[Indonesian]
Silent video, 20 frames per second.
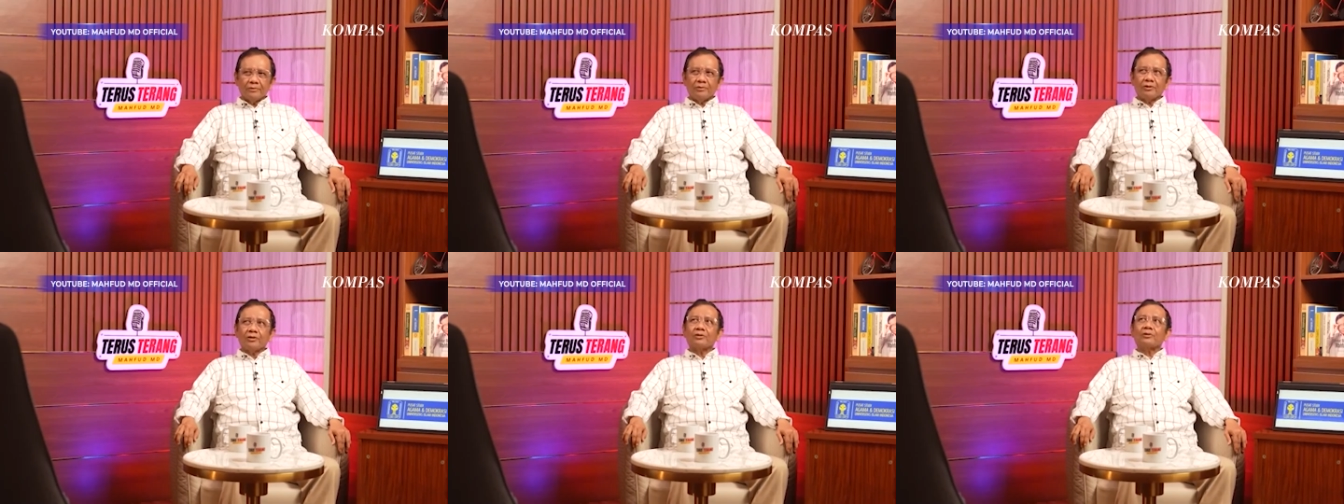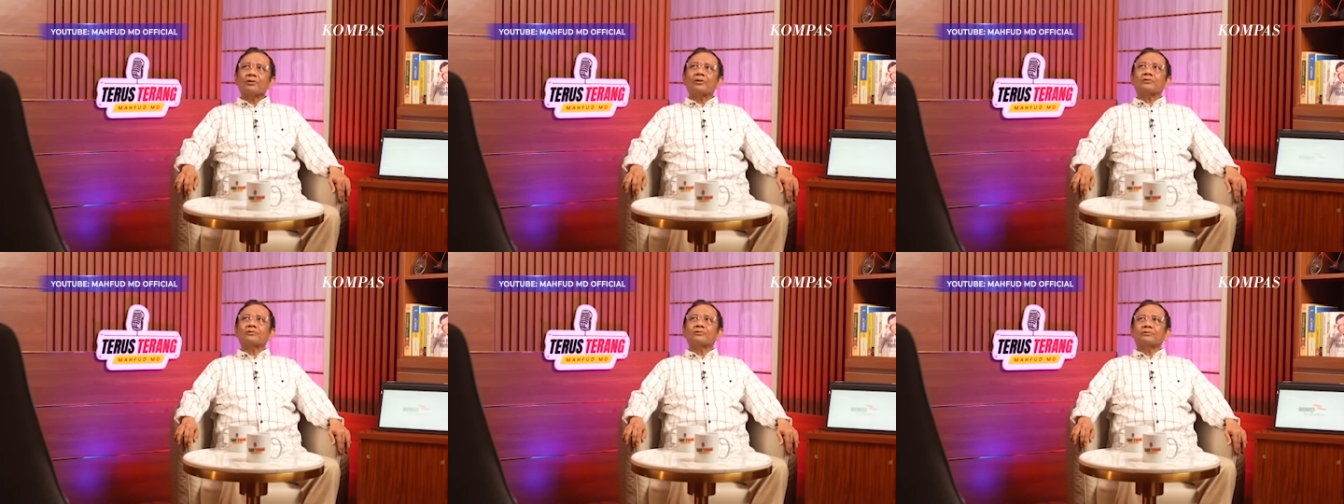yang
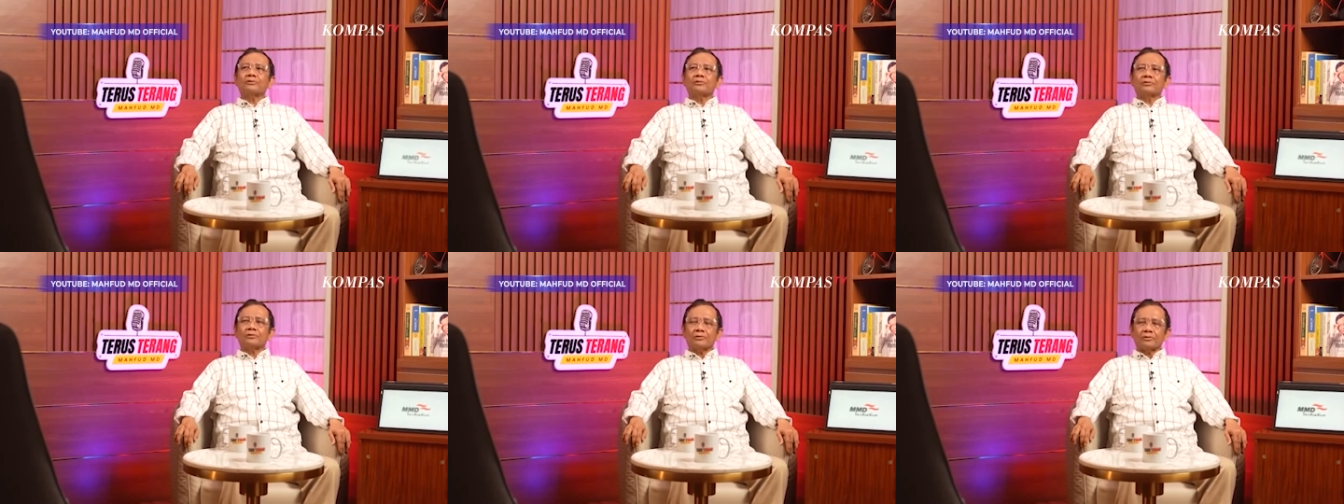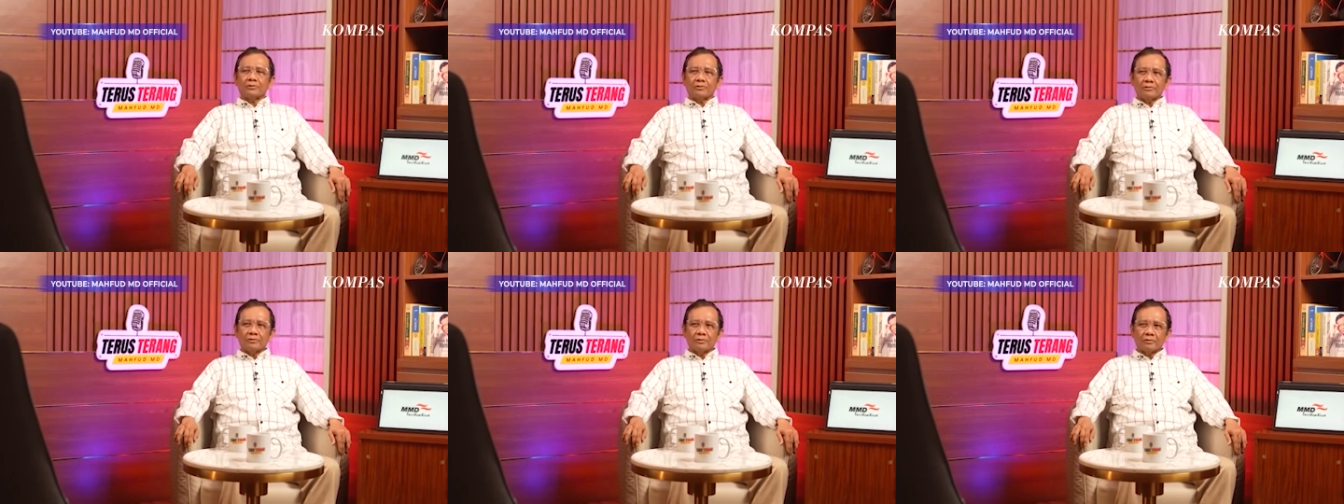
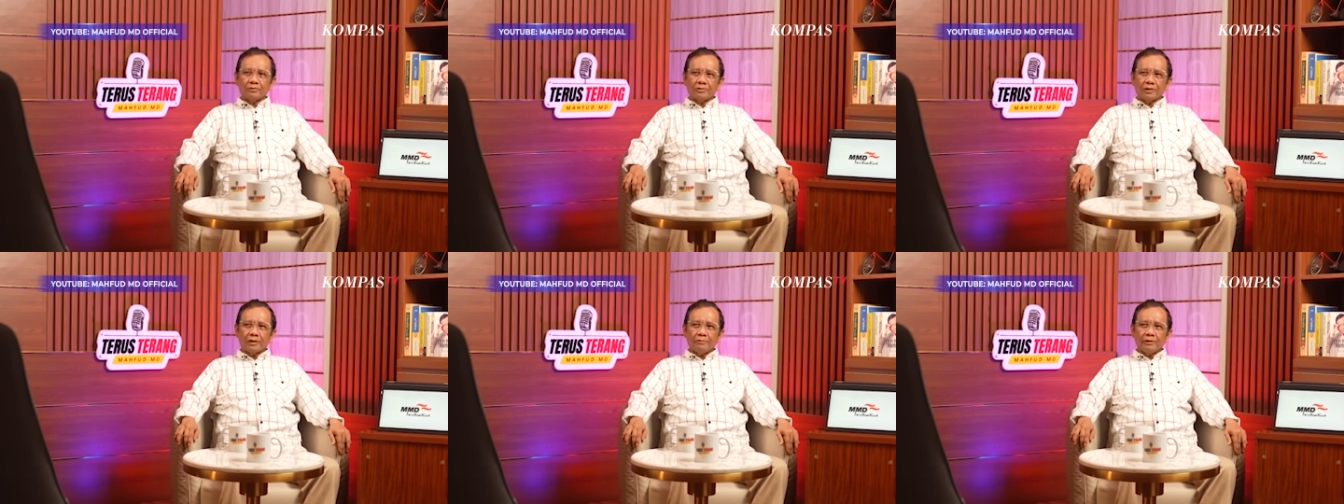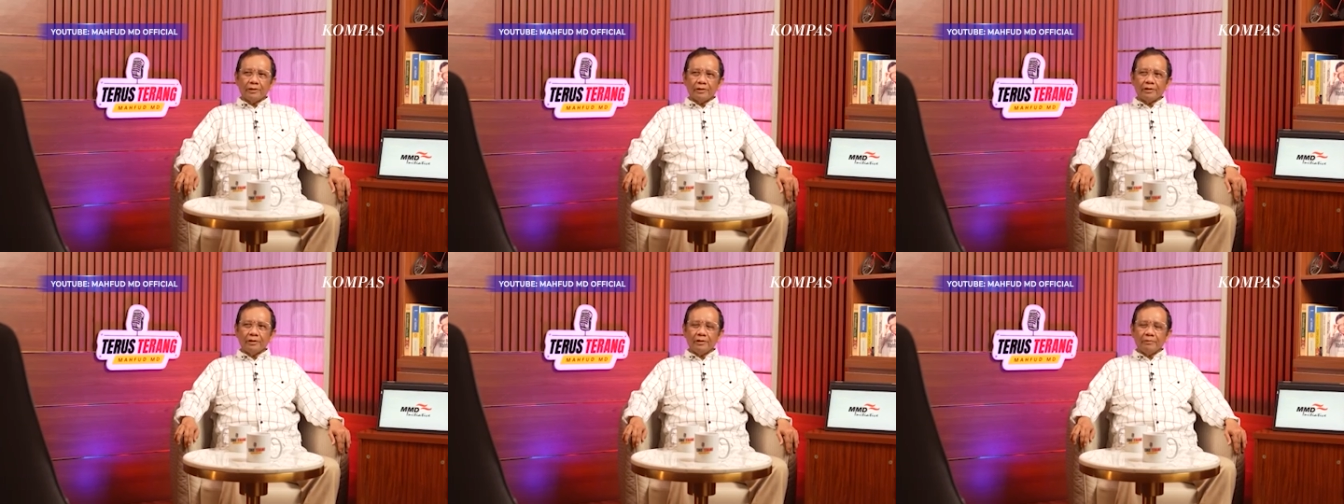kasus Kota
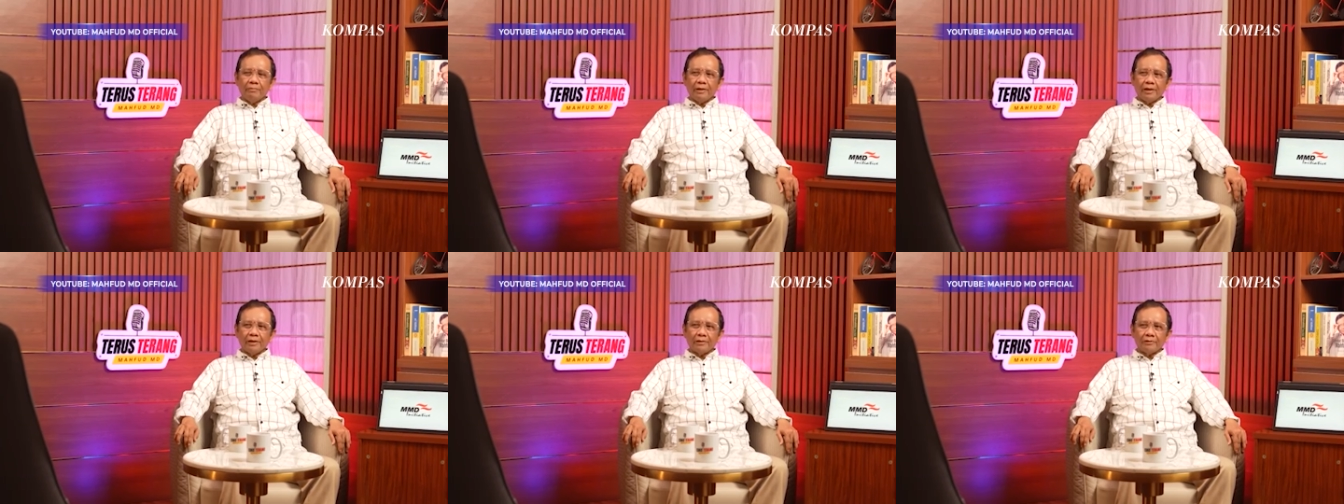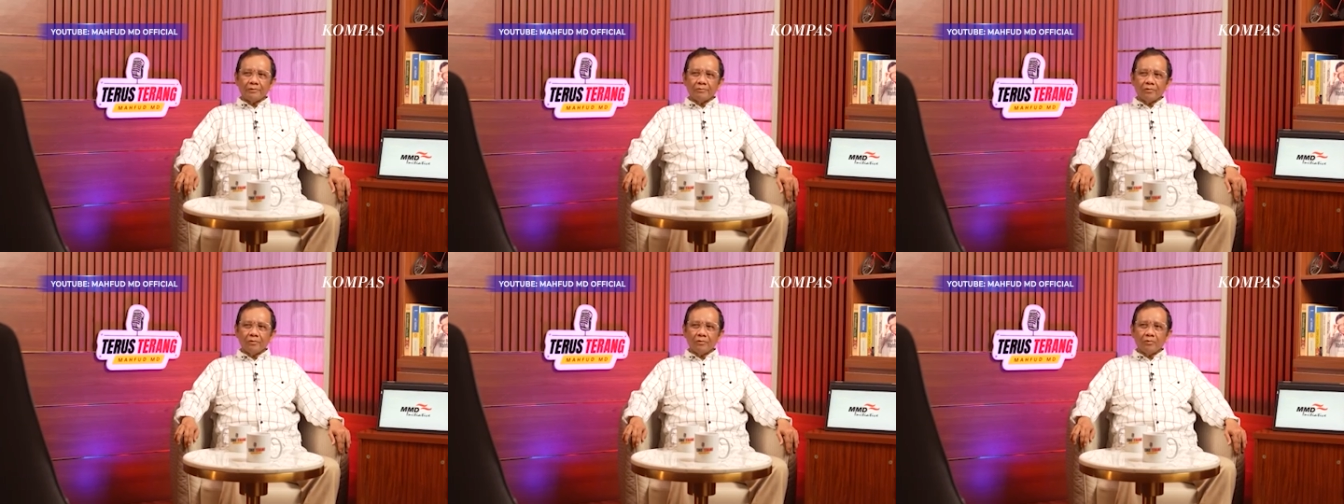Waringin
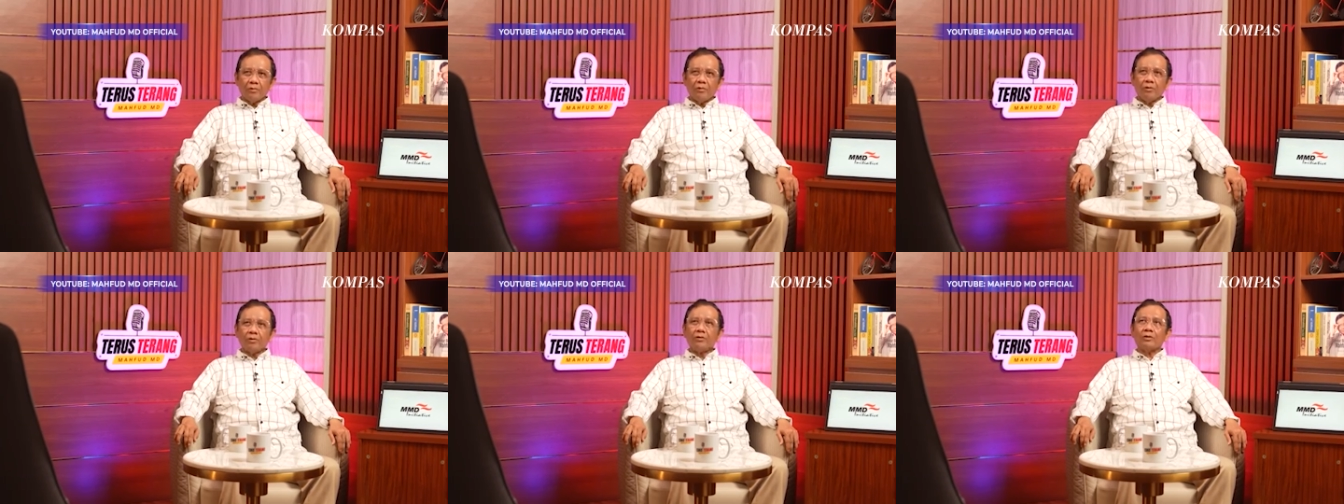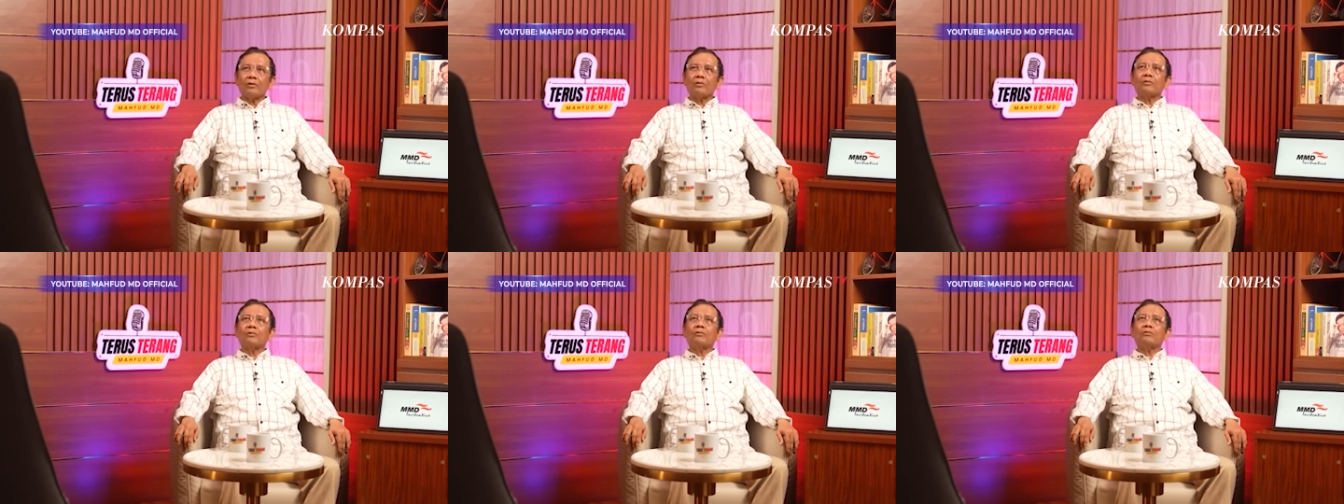Barat tuh kan
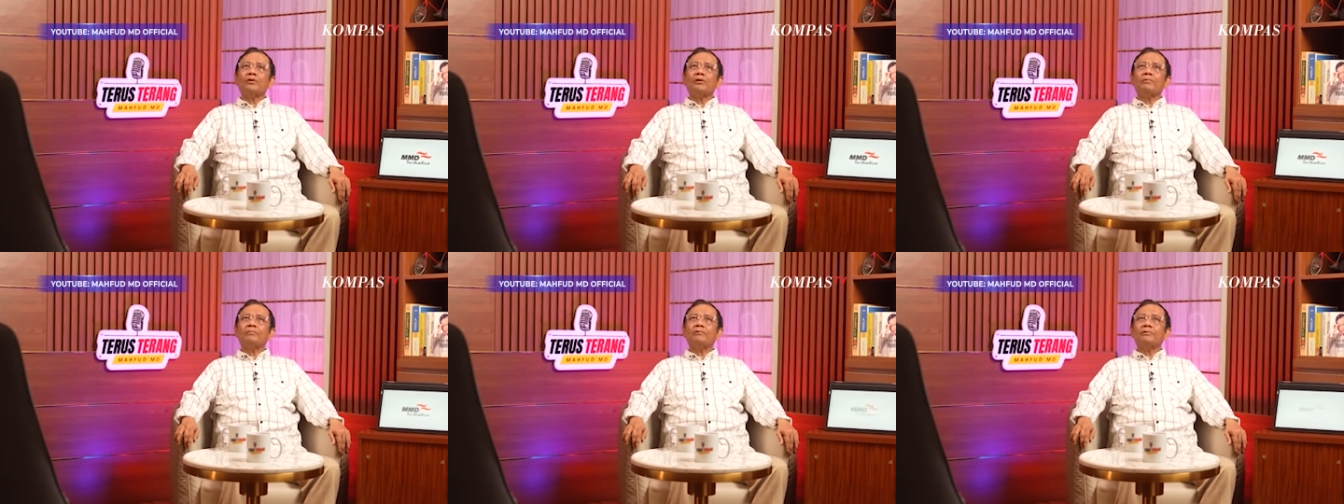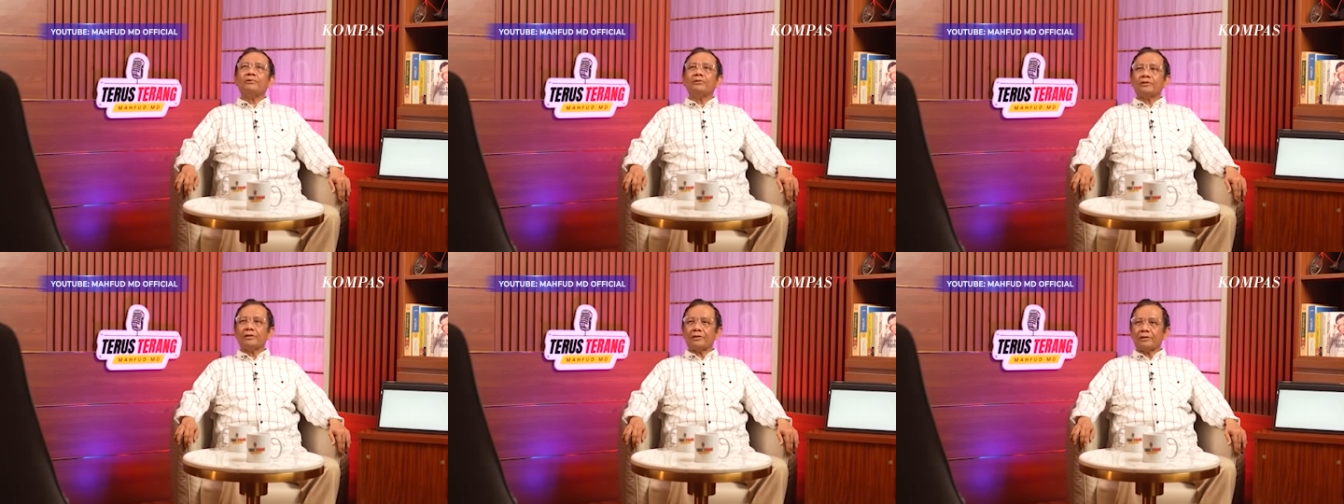udah udah
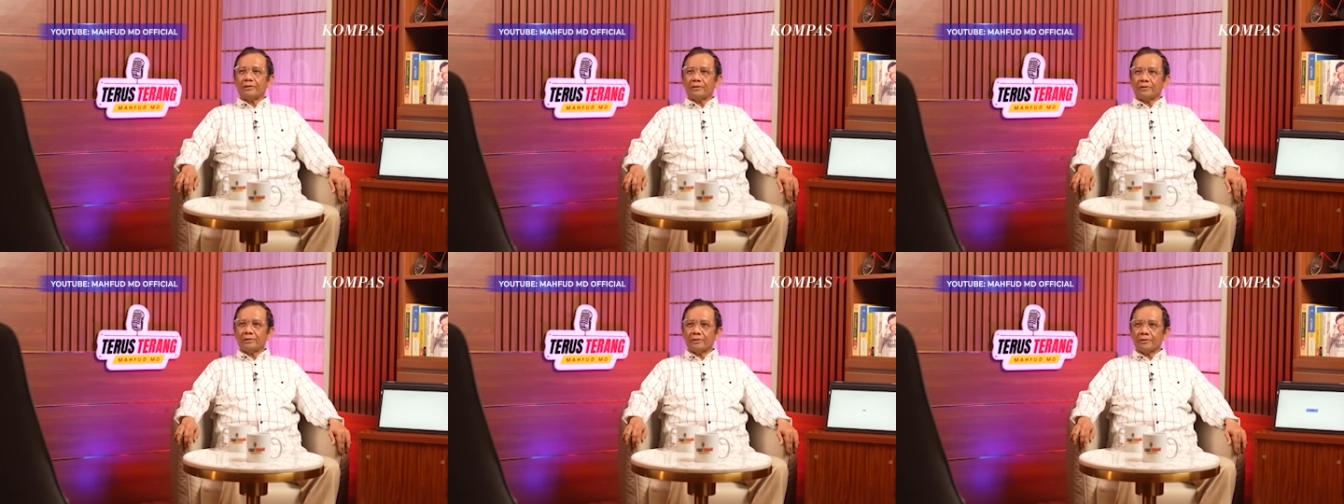mau di sana.